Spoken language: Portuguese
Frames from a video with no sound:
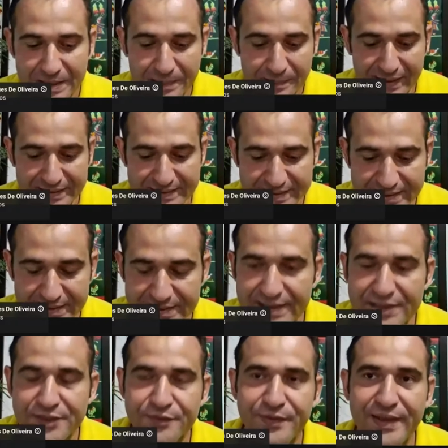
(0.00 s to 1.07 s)
Mas antes a
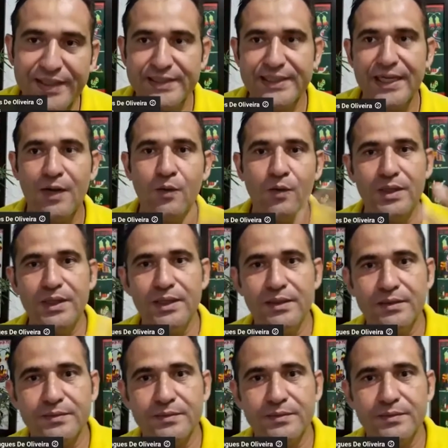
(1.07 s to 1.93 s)
gente vai dar então, uma,